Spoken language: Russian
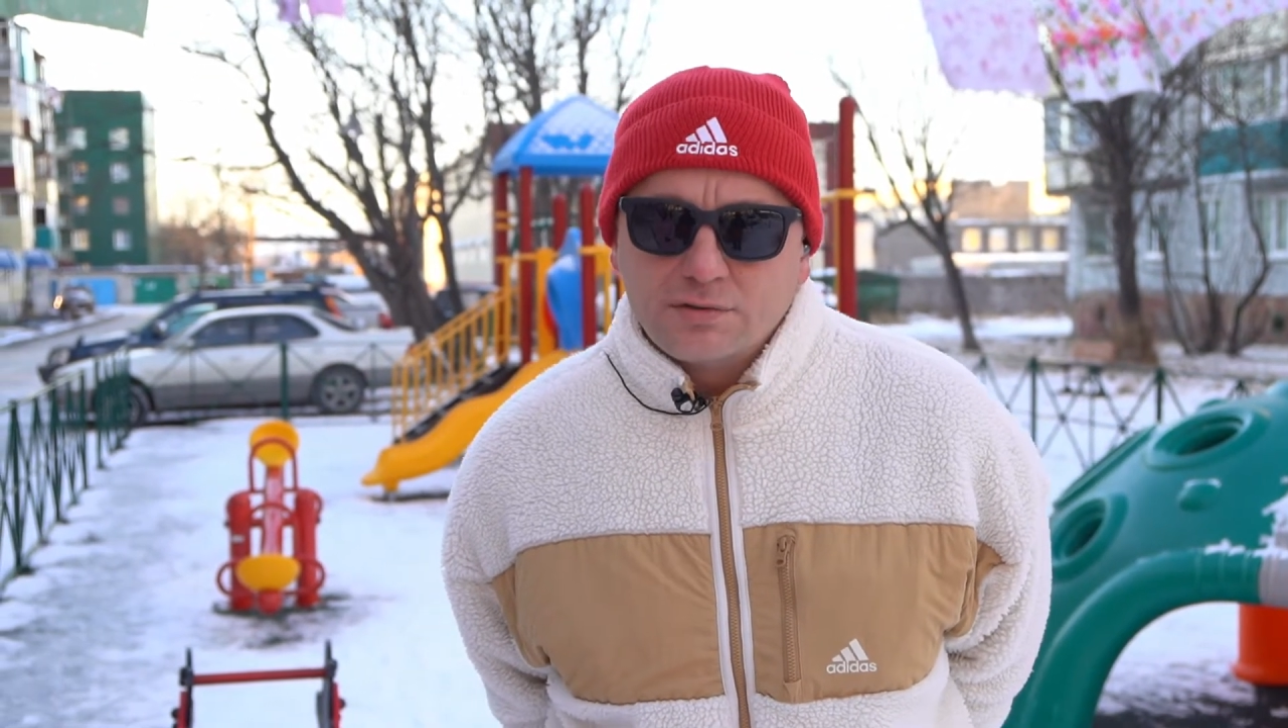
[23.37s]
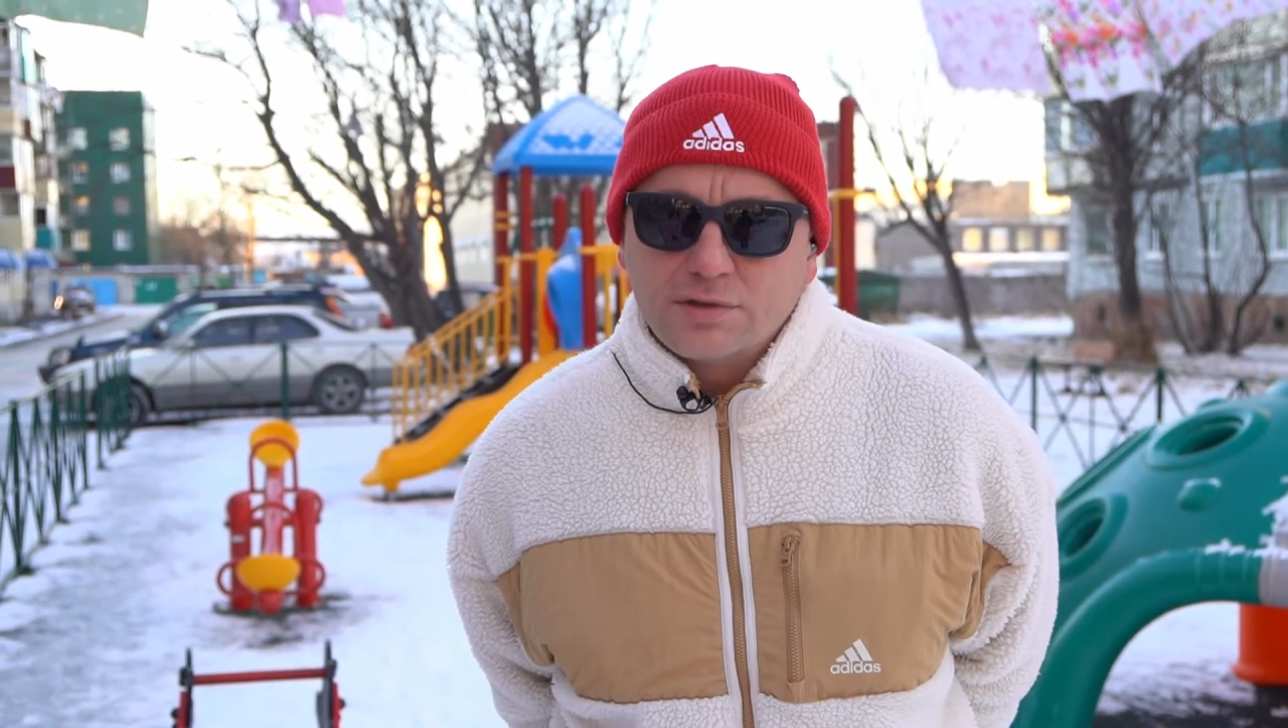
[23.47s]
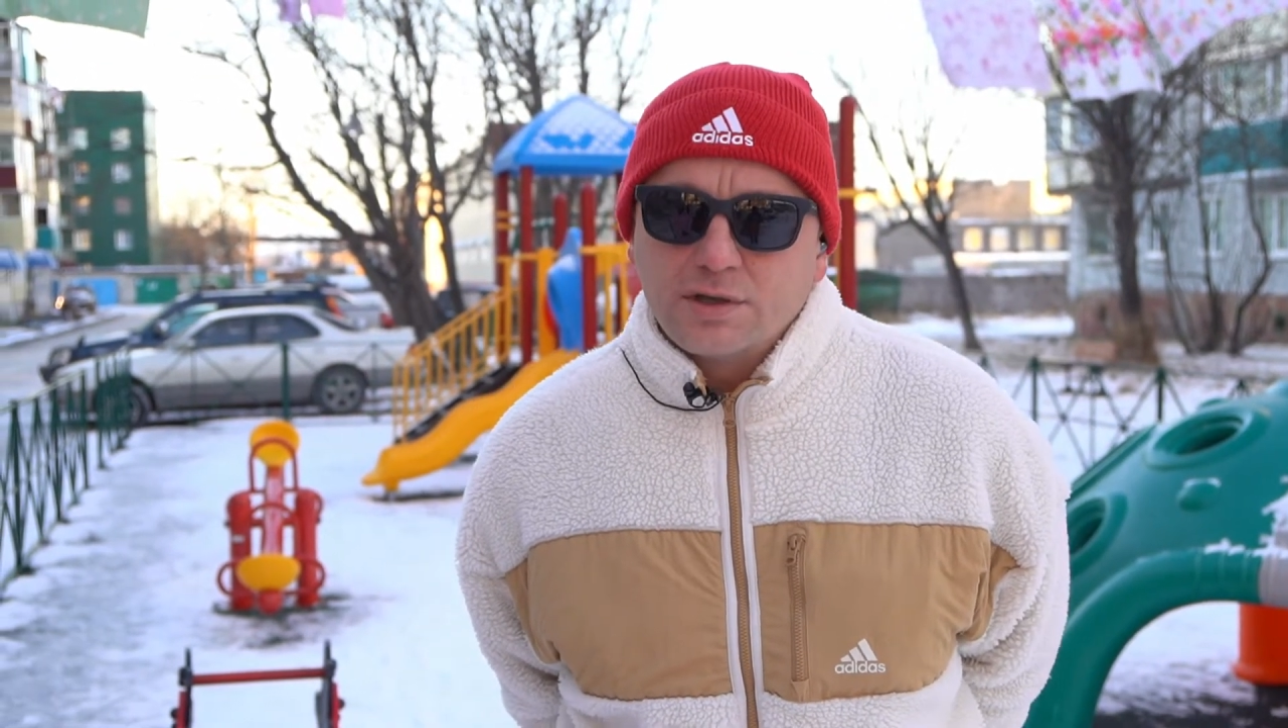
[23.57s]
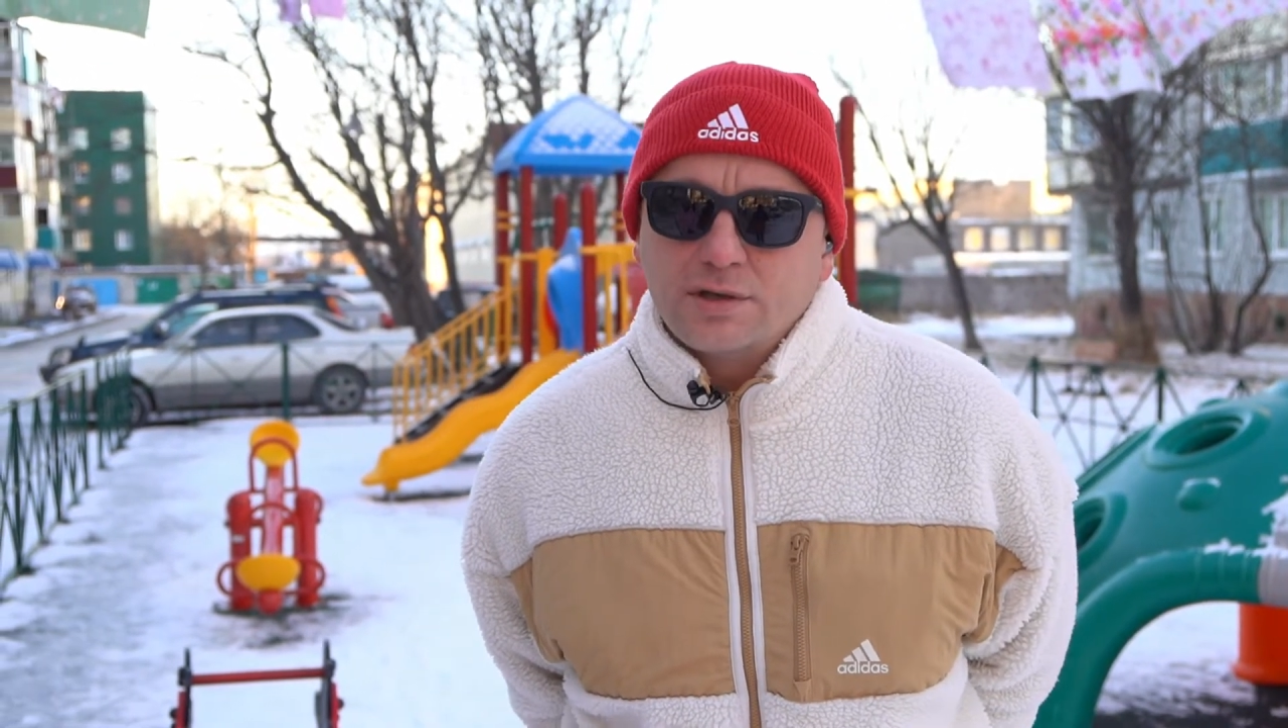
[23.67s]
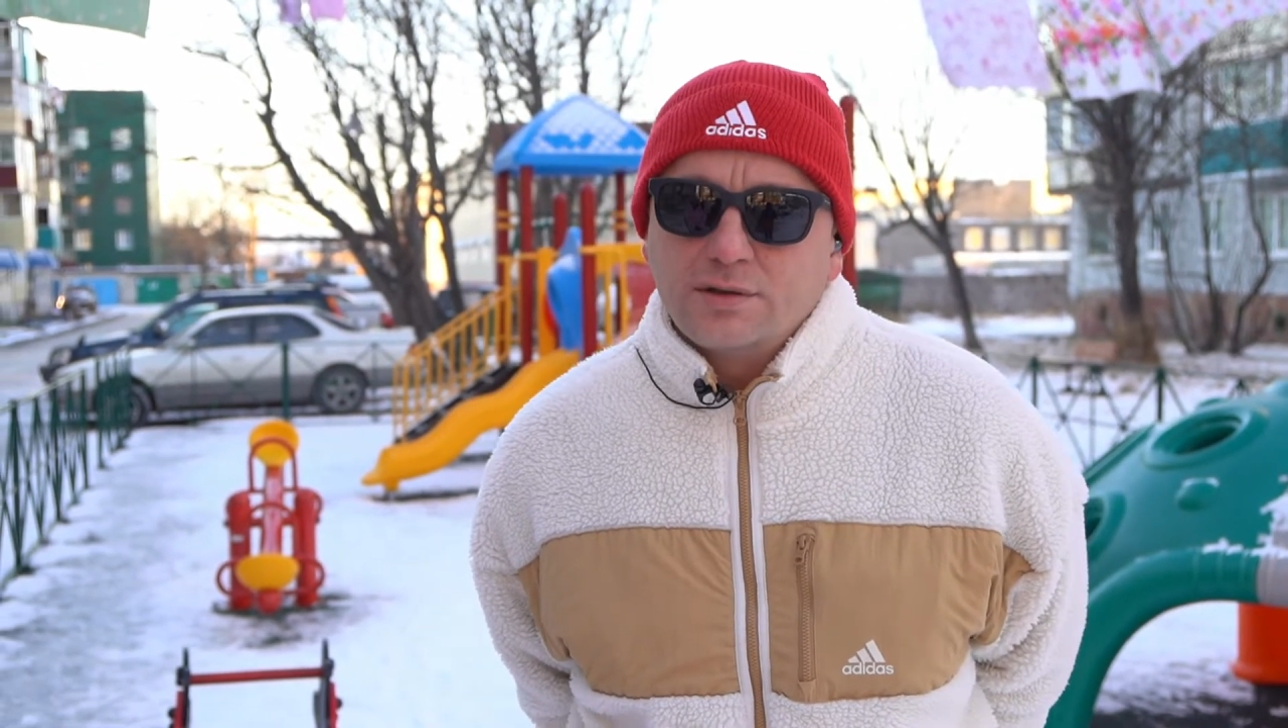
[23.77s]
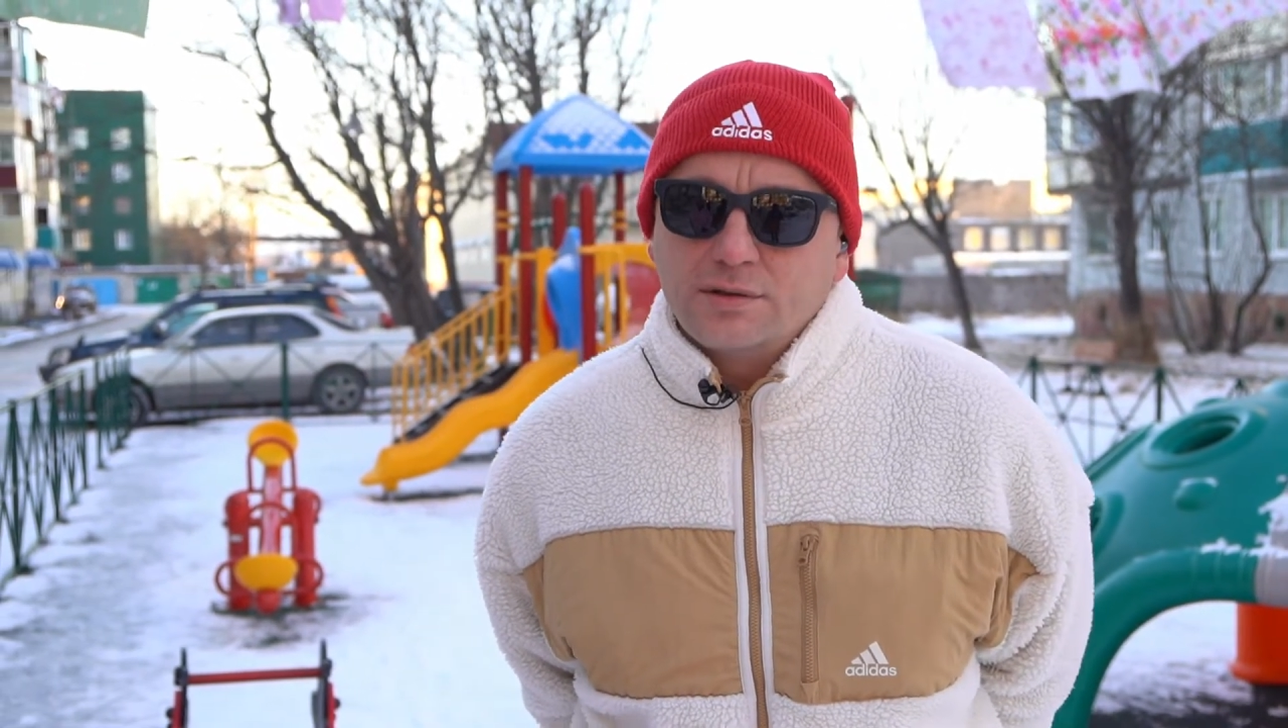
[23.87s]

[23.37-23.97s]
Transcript: уже,